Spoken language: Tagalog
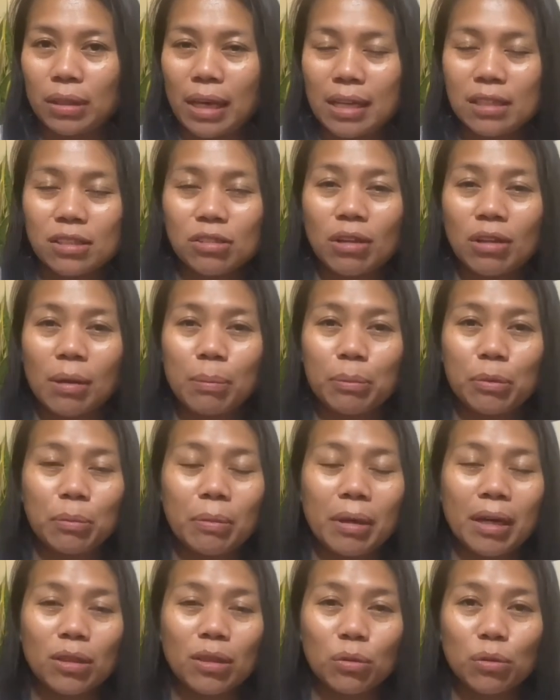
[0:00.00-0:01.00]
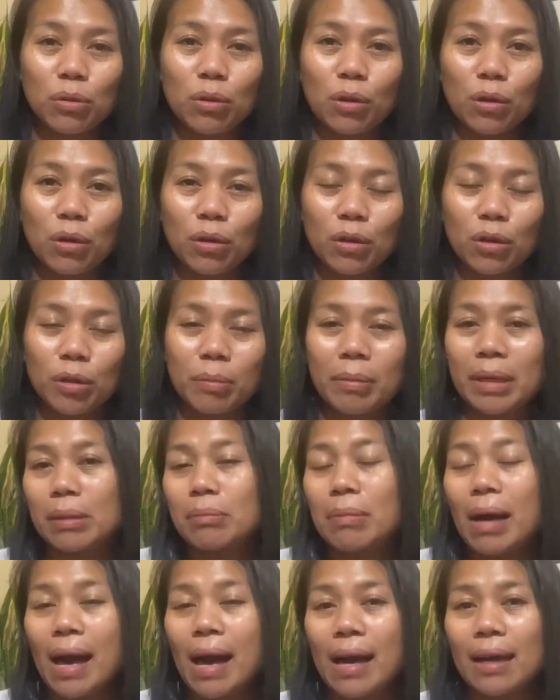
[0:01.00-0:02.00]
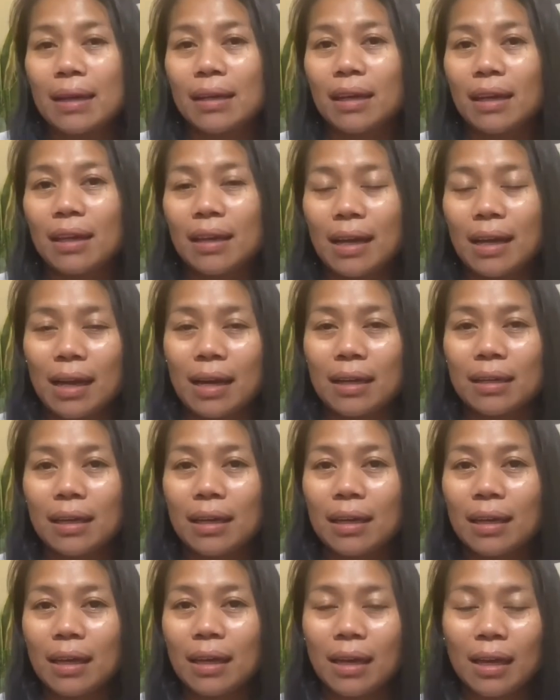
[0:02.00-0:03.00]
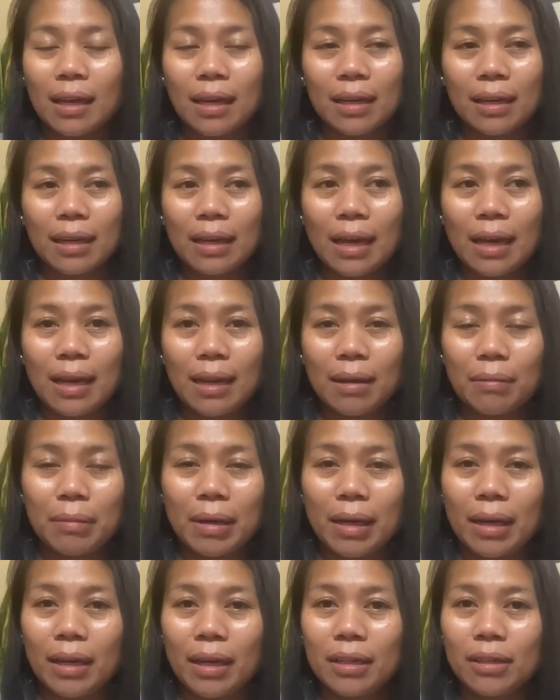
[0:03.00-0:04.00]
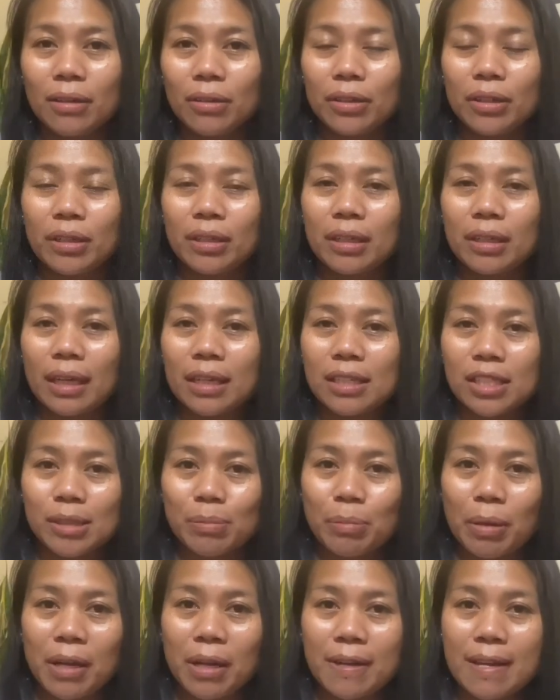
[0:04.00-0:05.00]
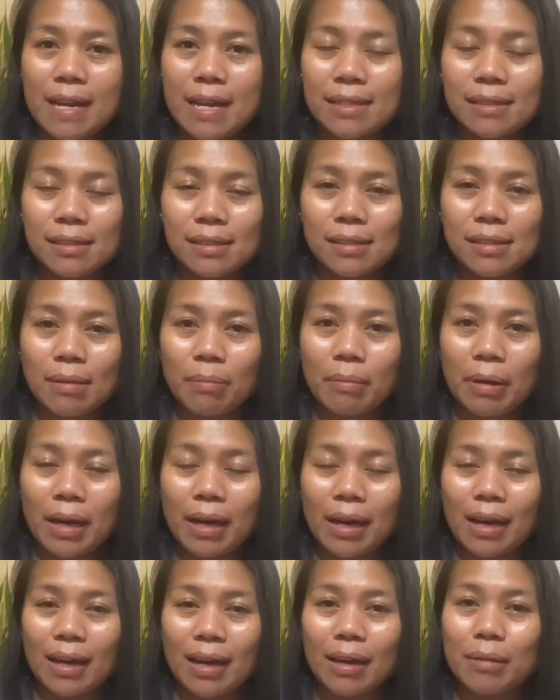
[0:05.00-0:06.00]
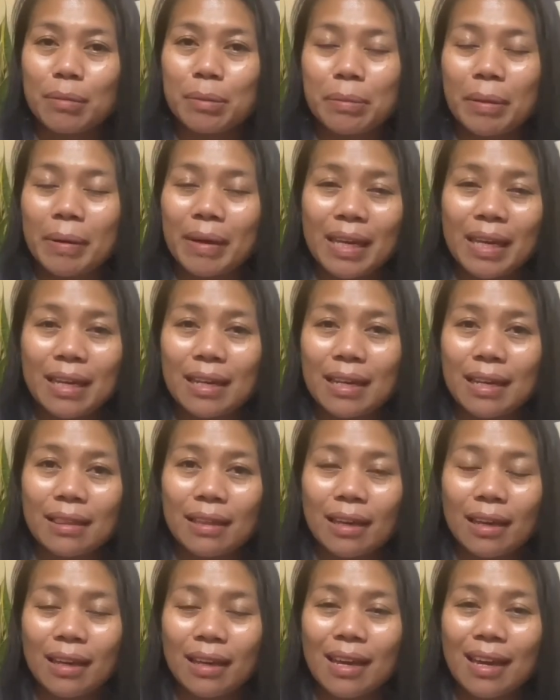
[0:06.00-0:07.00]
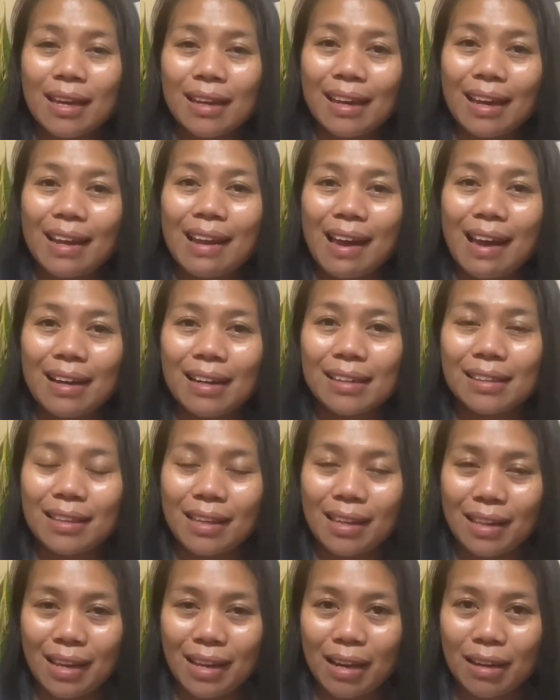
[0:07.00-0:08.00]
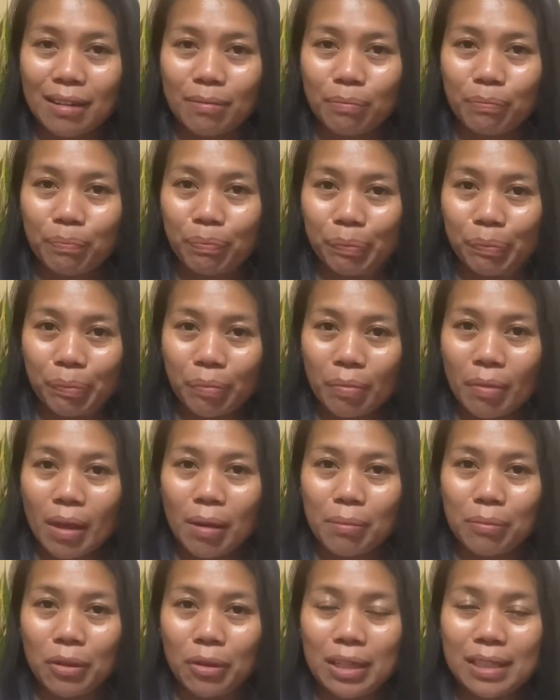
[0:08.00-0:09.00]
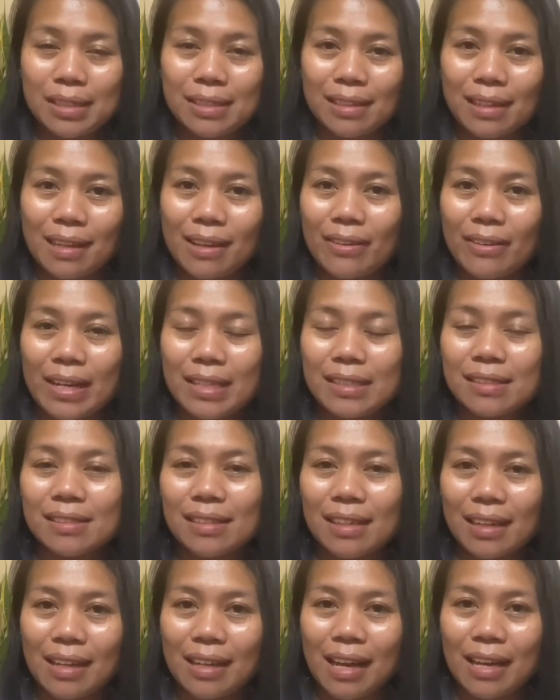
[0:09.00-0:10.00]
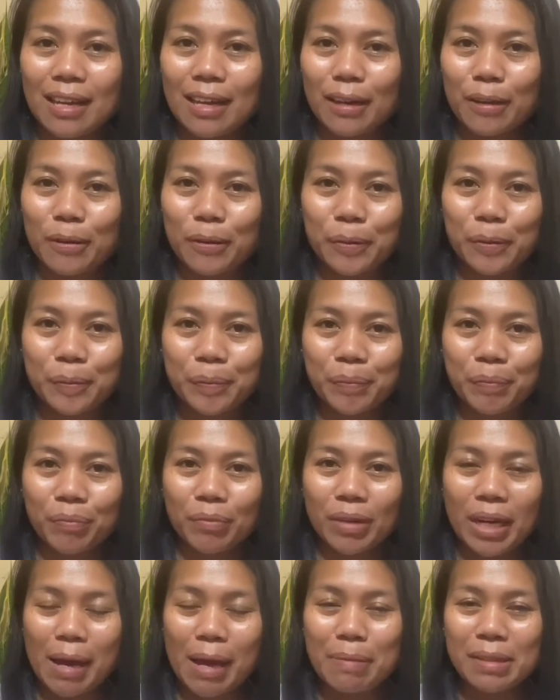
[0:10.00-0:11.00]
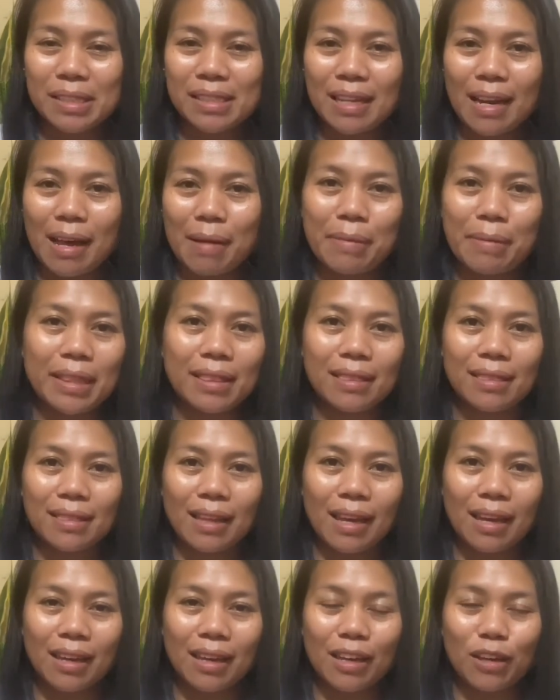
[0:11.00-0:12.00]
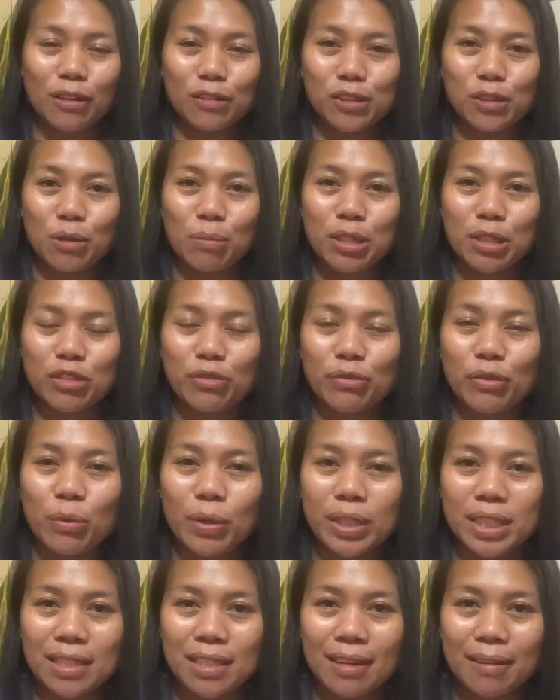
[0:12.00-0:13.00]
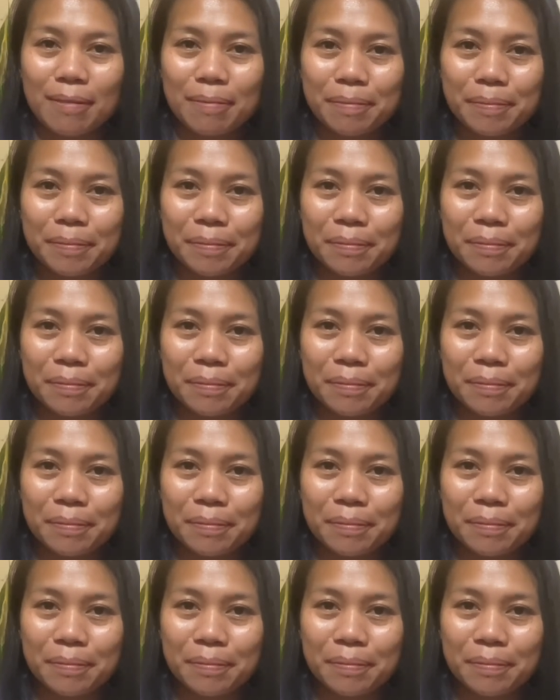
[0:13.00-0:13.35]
Nais ko lang po makatulong or magbahagi ng aking kaalaman or experience sa mga kababayan nating kailangan din ng police clearance kagaya ko. Maraming salamat. Thank you so much for watching.